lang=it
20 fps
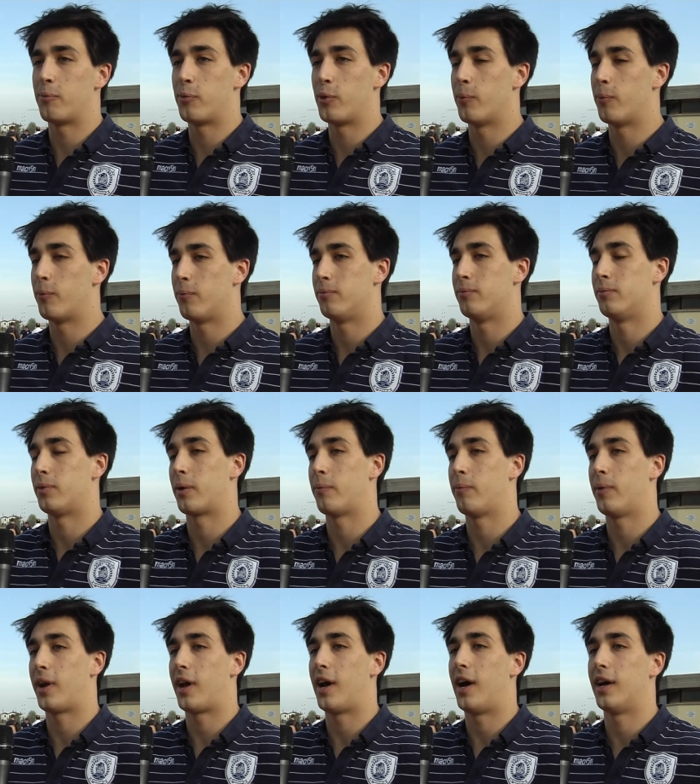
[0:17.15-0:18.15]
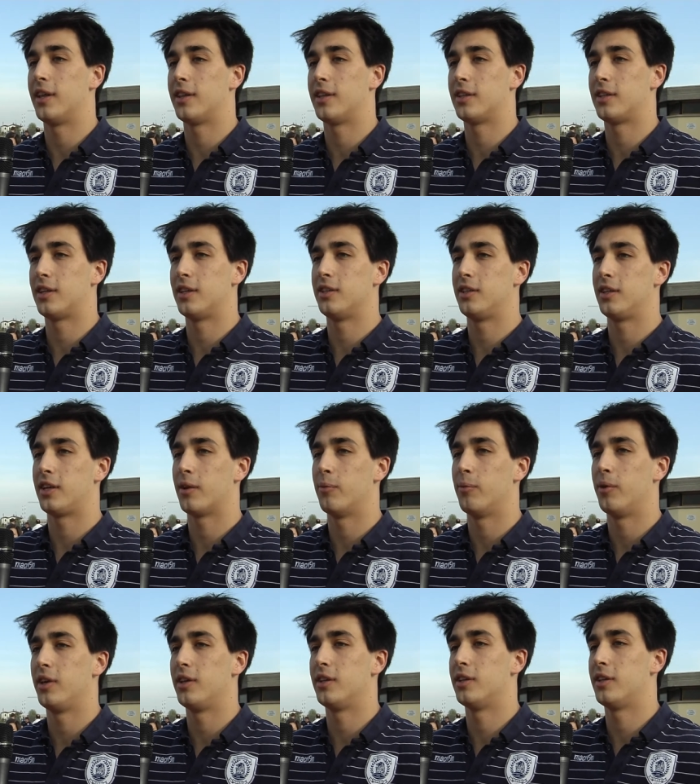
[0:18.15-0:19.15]
più preparata
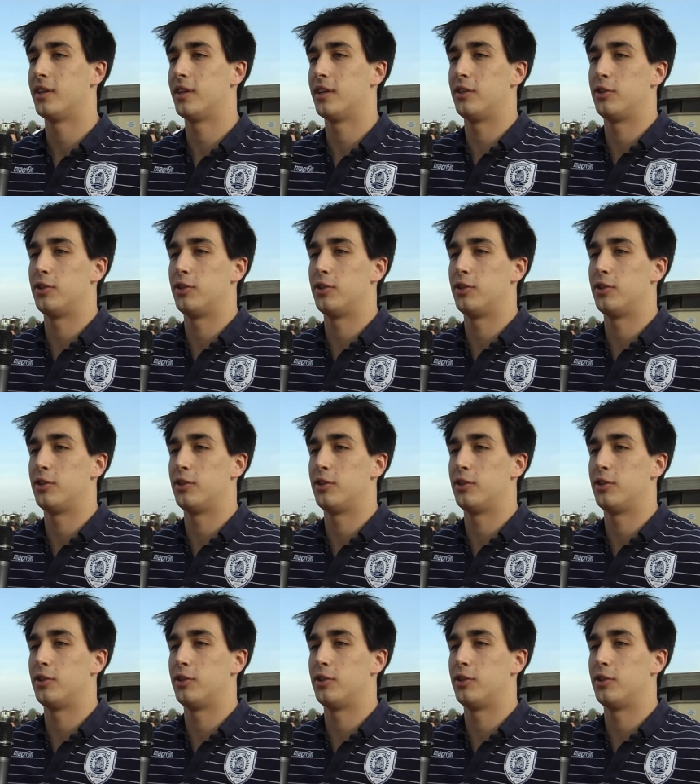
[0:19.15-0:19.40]
atleticamente,